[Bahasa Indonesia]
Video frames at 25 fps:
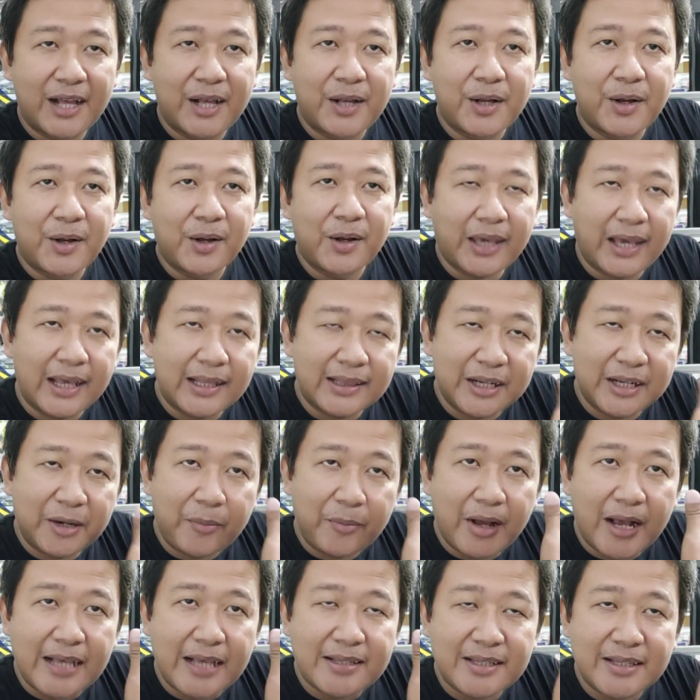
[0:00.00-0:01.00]
Oke, terima
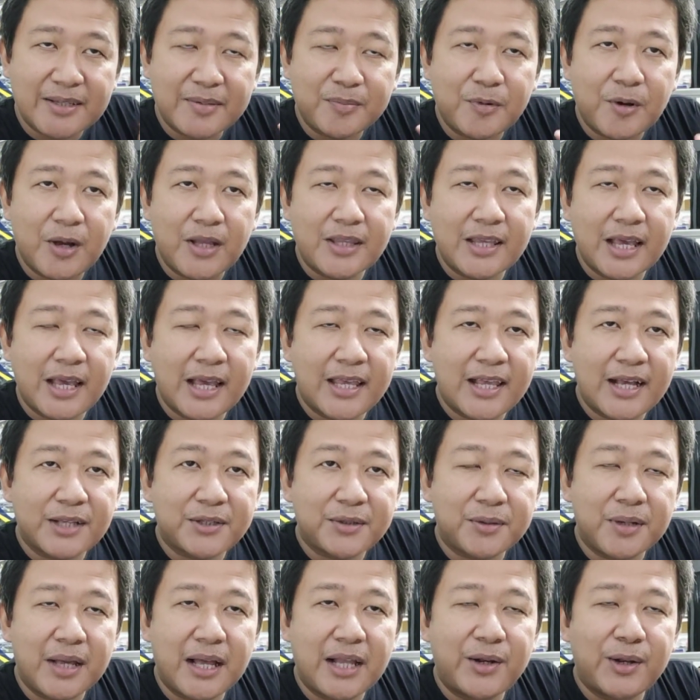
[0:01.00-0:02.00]
kasih semuanya yang
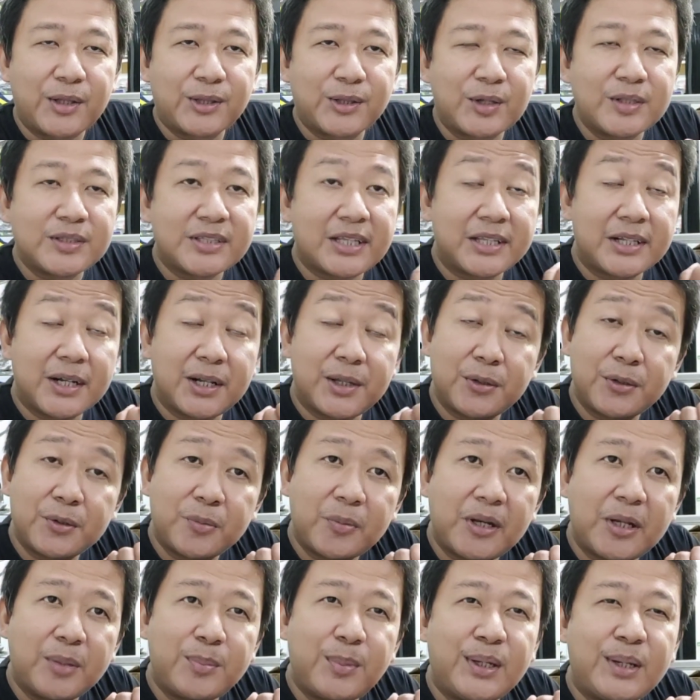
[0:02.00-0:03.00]
sudah nonton channel YouTube
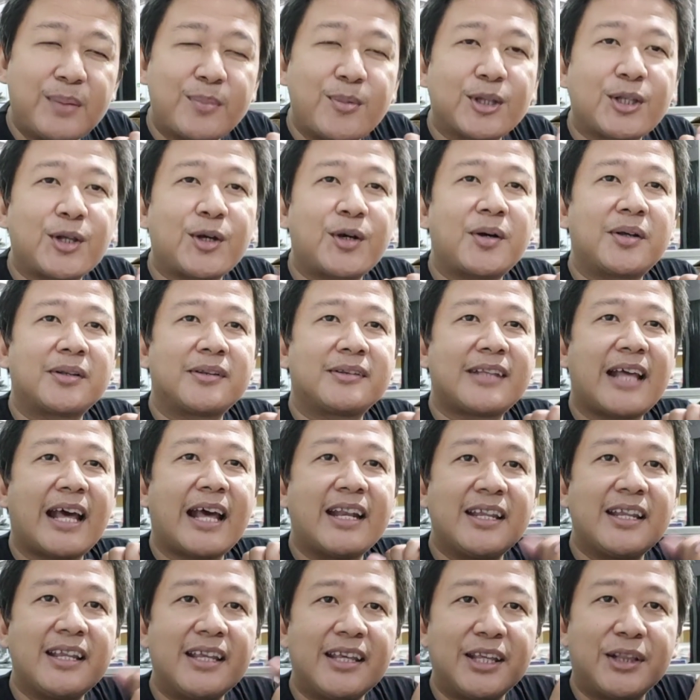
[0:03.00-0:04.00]
Mini Mini Moto.
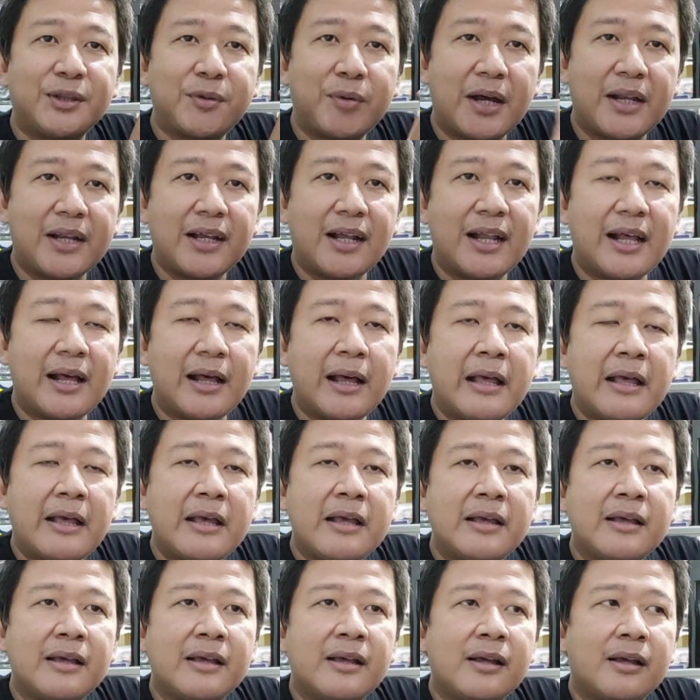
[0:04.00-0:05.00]
Tadi itu adalah
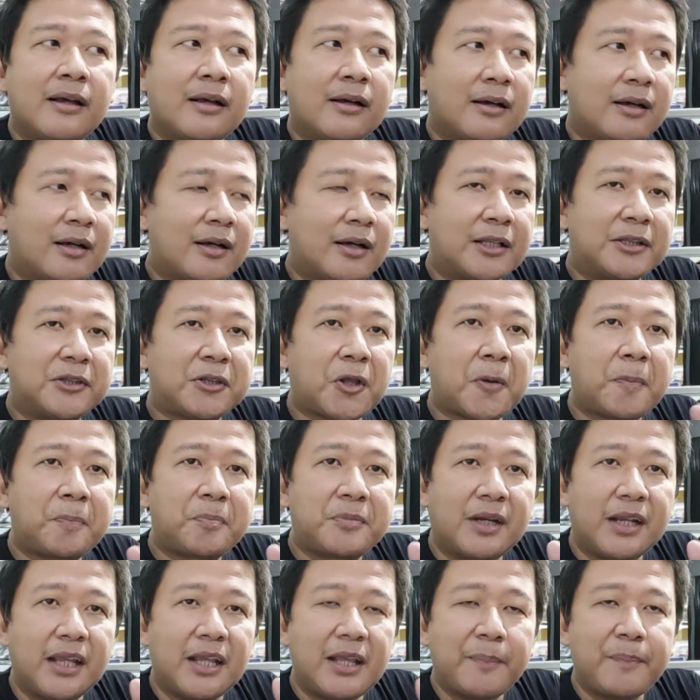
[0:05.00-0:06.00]
uh, top
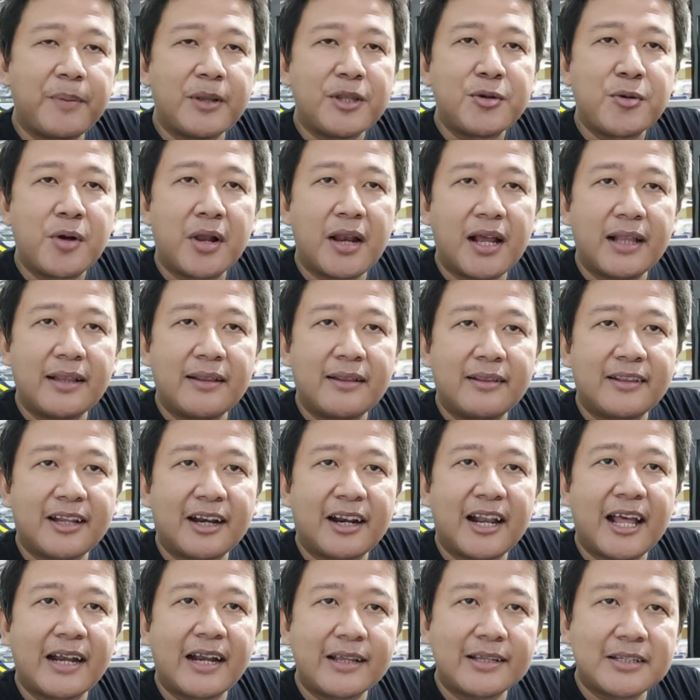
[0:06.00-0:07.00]
3 penjualan
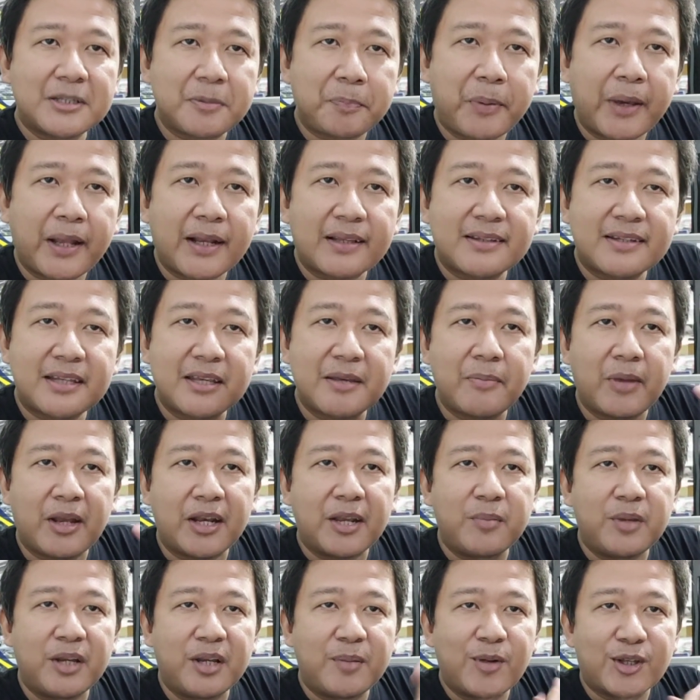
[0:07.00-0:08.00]
terlaris versi Mini
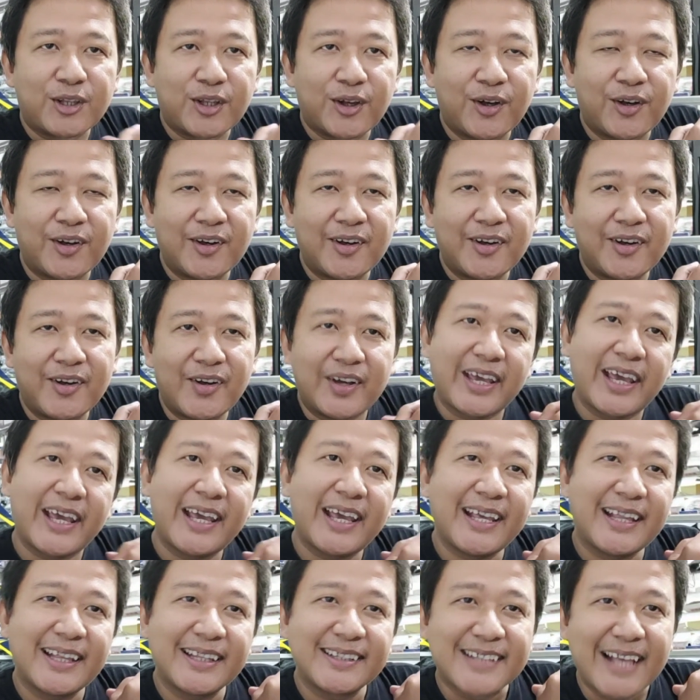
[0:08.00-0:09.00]
Mini Moto. Oke, okay,
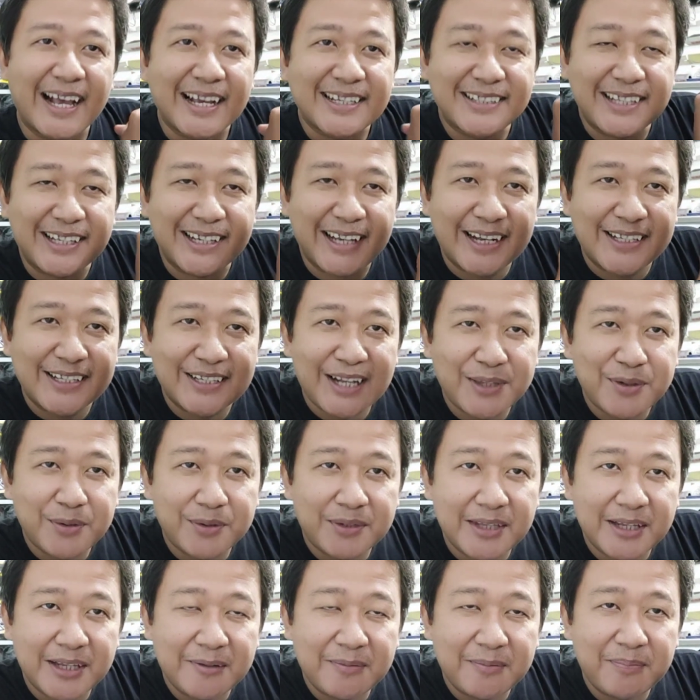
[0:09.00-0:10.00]
saksikan
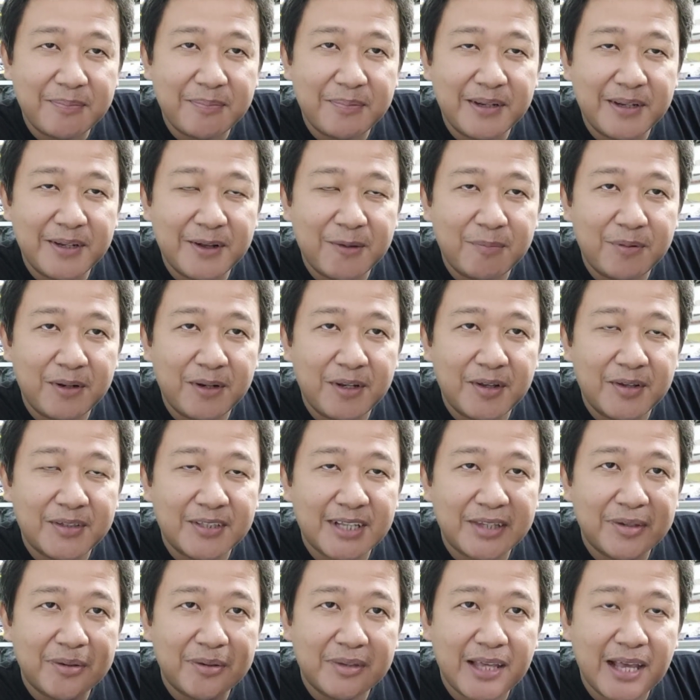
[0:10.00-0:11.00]
selanjutnya di video-video
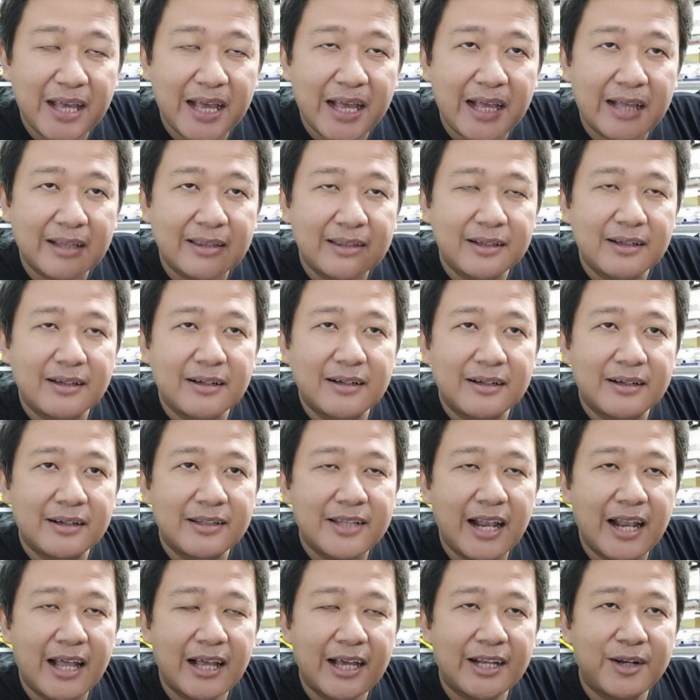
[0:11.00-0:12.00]
selanjutnya. E,
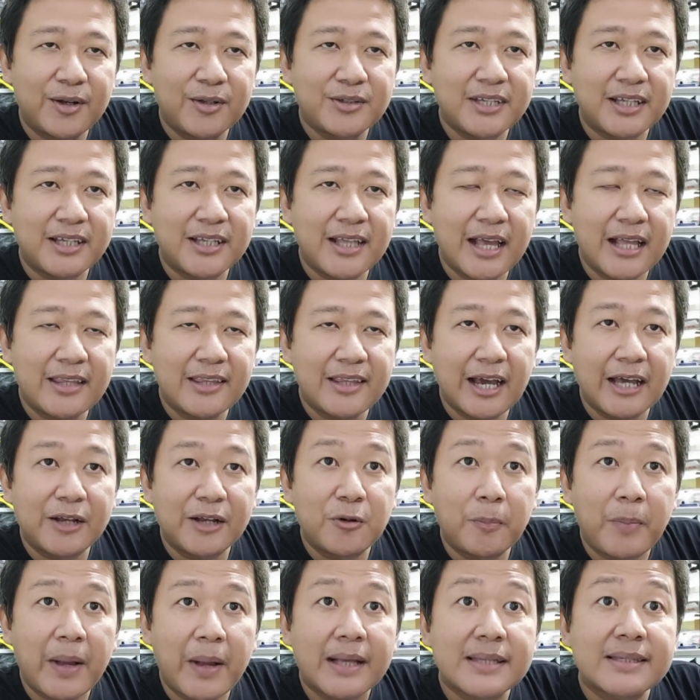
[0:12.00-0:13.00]
nyalakan loncengnya, jangan
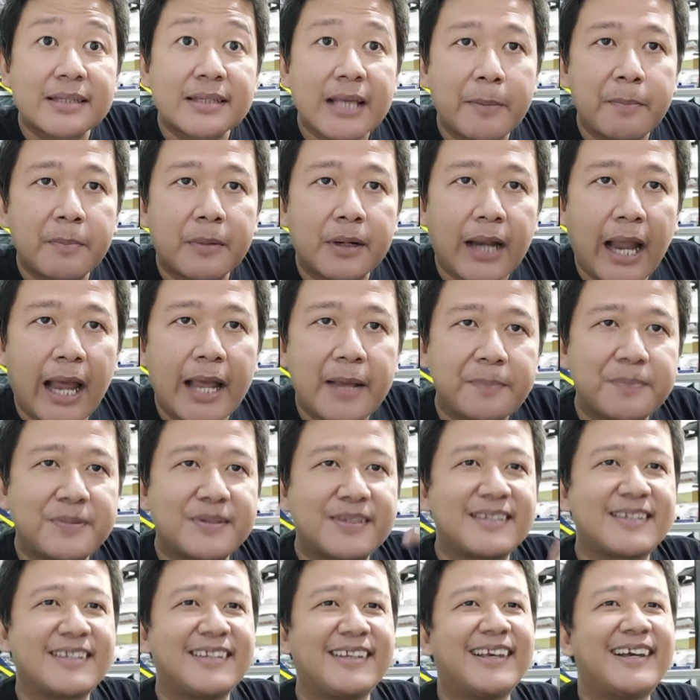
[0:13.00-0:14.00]
lupa subscribe
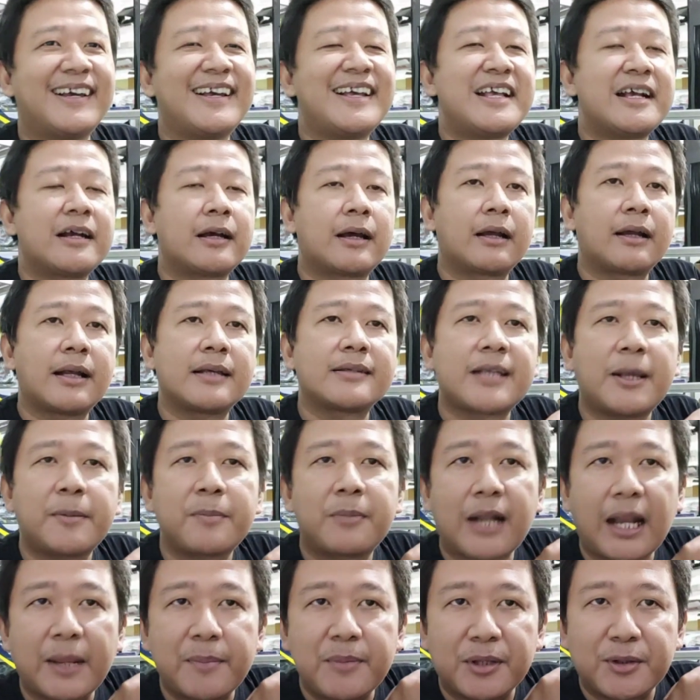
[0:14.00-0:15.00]
ya, karena
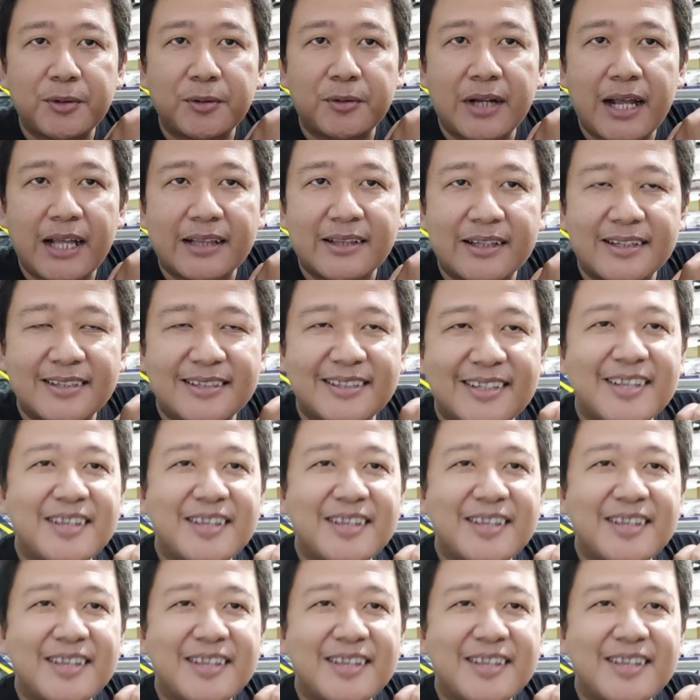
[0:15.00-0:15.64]
subscribe itu gratis.